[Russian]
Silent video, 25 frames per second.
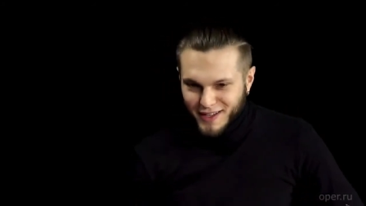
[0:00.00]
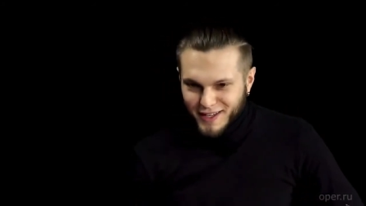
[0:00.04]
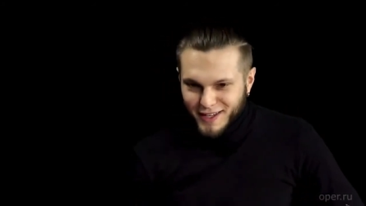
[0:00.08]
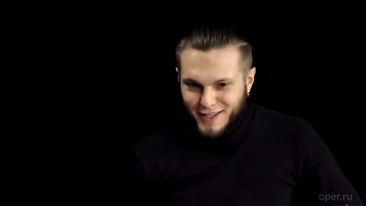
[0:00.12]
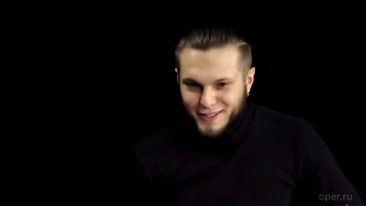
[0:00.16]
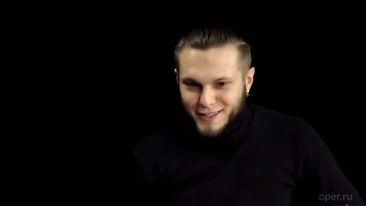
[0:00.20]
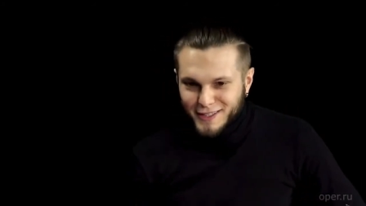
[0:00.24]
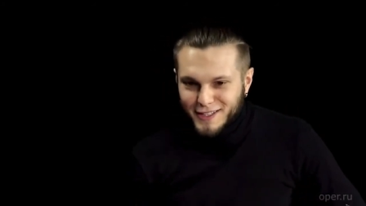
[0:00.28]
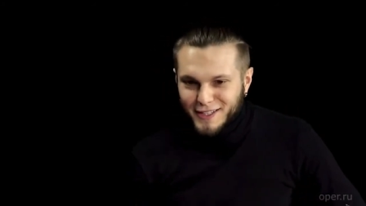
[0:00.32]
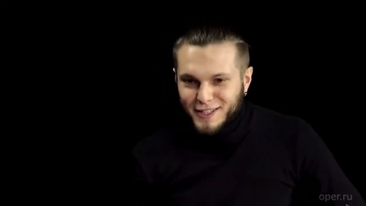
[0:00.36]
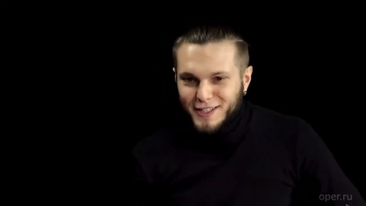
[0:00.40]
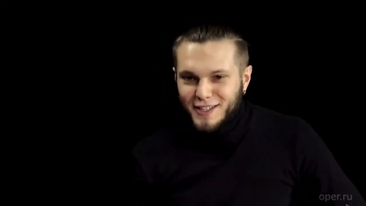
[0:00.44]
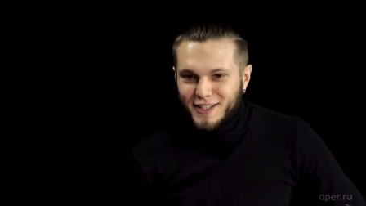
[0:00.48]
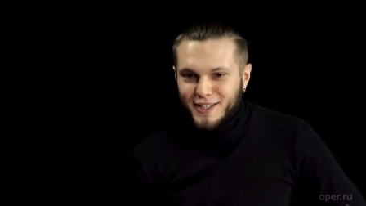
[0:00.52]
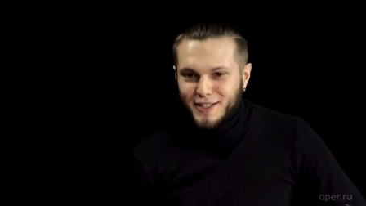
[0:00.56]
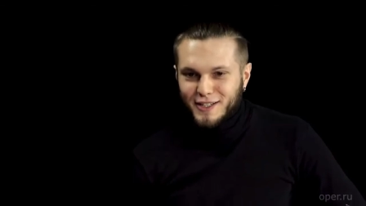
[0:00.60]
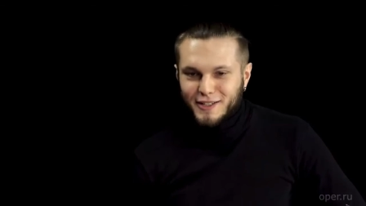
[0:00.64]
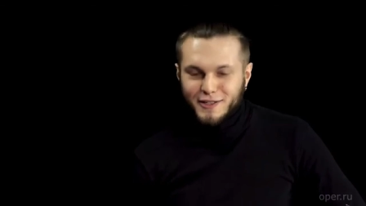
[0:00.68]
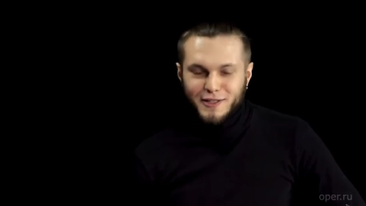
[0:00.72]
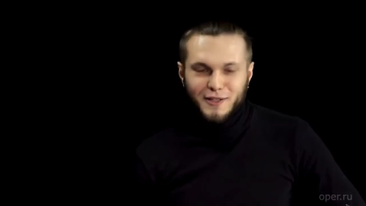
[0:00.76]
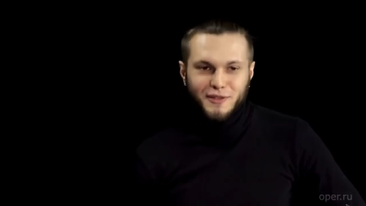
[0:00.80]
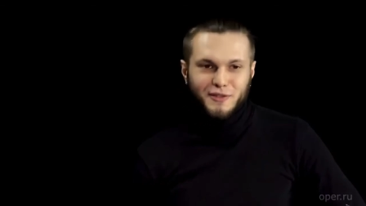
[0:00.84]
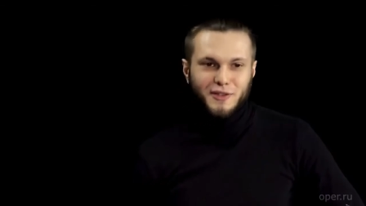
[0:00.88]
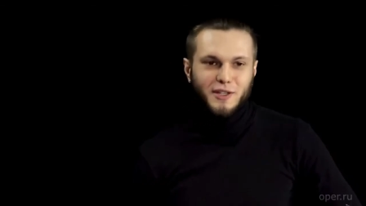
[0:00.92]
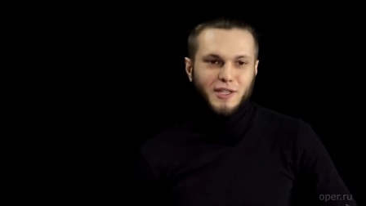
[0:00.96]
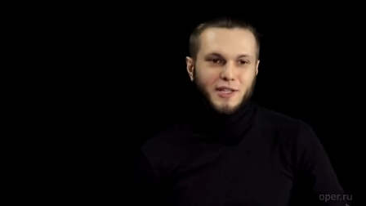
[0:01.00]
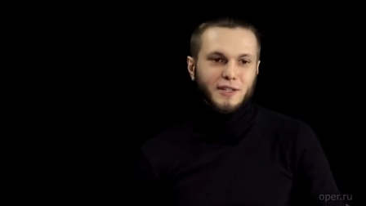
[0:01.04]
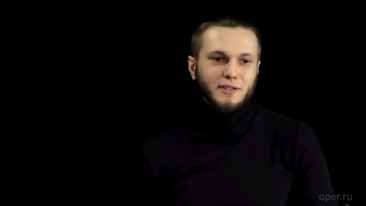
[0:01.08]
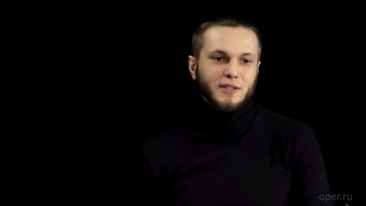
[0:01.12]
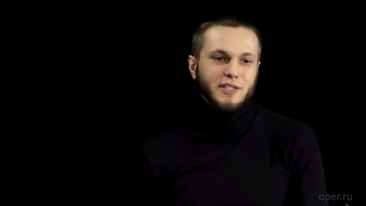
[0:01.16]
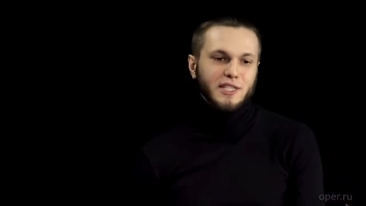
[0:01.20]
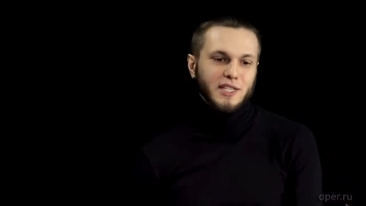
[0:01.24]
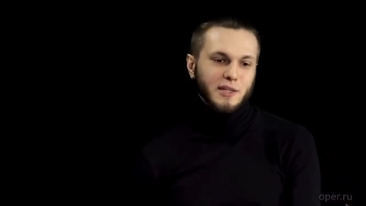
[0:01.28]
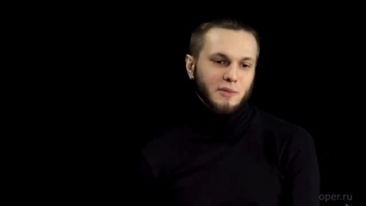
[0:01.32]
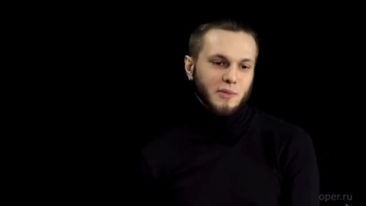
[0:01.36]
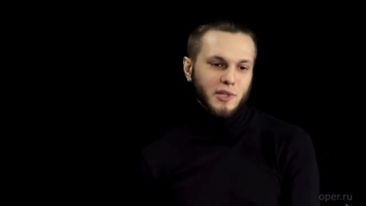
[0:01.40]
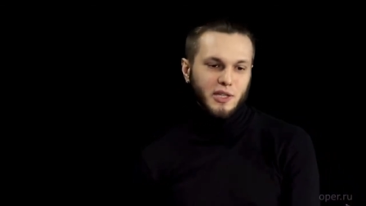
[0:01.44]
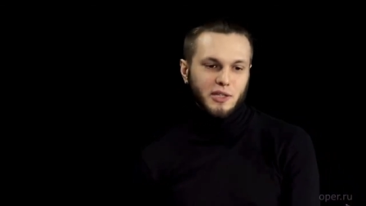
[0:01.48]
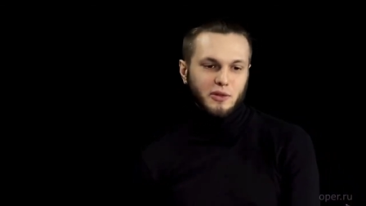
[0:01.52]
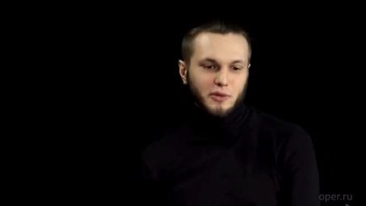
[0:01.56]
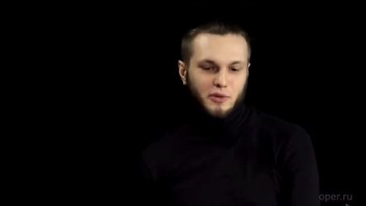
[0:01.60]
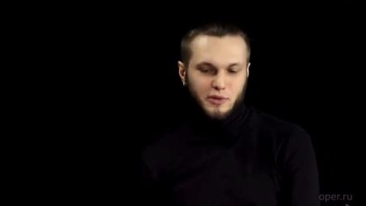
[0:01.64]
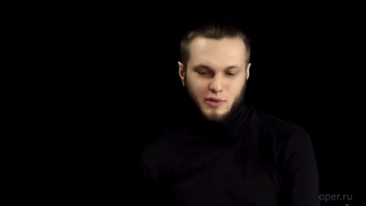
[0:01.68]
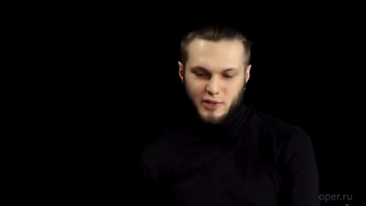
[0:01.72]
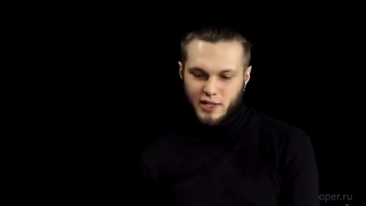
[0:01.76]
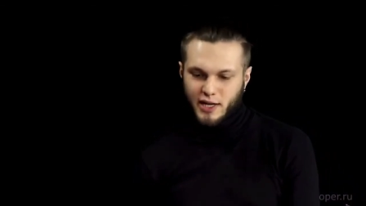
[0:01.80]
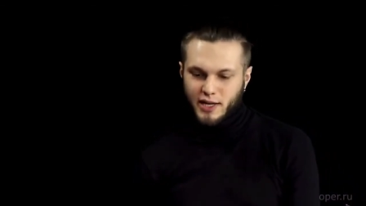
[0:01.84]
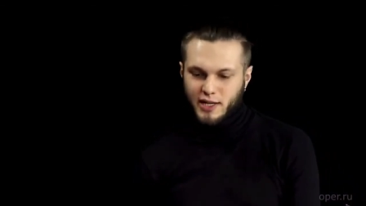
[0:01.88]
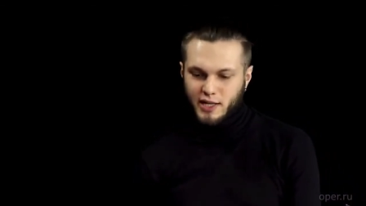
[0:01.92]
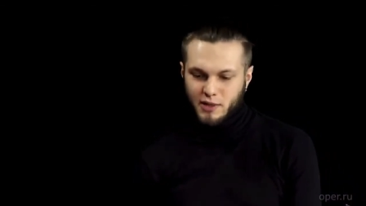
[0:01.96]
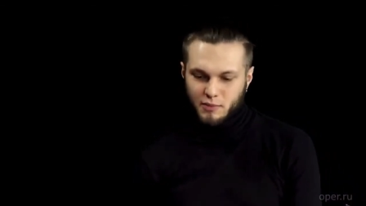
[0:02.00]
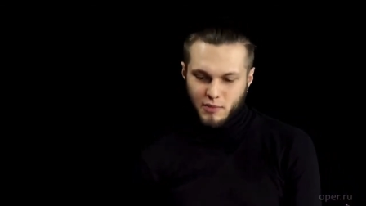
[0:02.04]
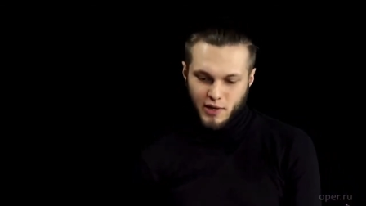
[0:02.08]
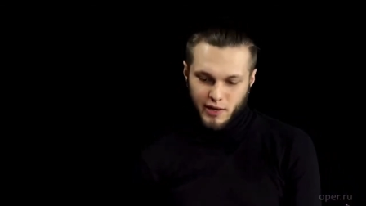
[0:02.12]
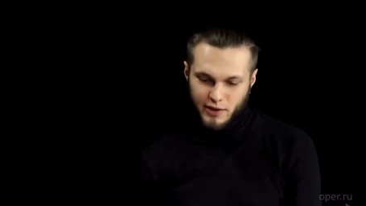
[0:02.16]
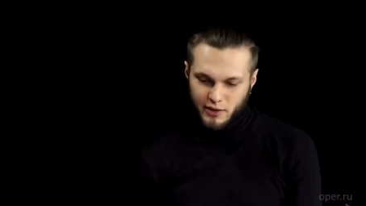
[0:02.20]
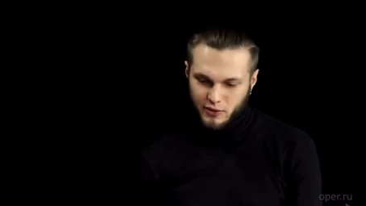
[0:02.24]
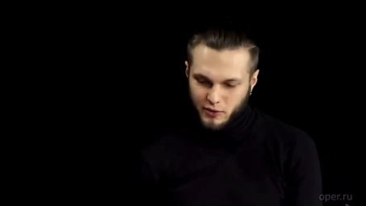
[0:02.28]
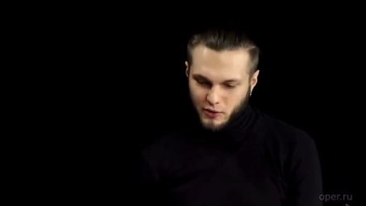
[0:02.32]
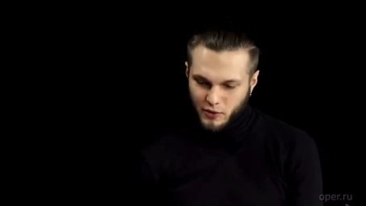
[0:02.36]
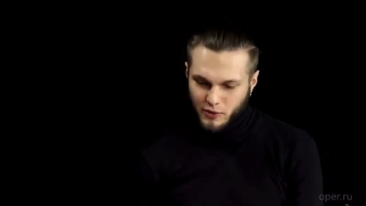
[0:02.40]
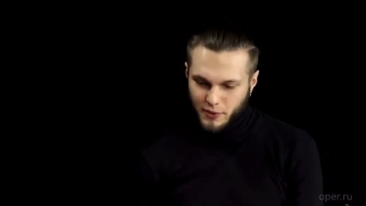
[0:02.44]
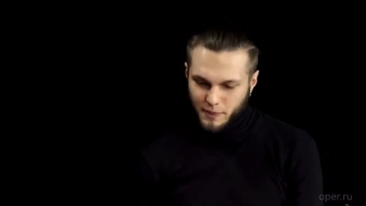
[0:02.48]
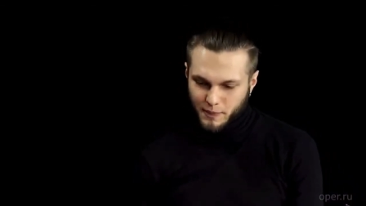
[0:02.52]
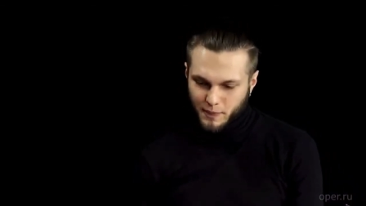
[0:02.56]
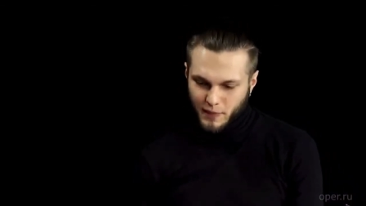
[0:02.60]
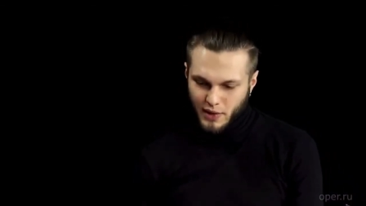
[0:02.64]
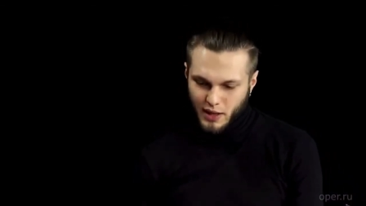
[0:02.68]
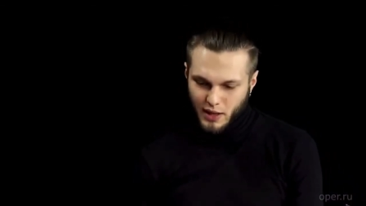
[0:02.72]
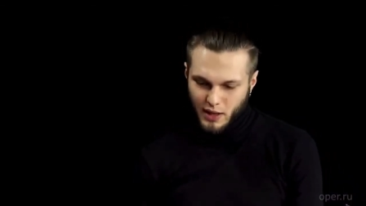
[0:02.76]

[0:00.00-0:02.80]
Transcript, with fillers: Эта эффективность имеет крайне маленькую.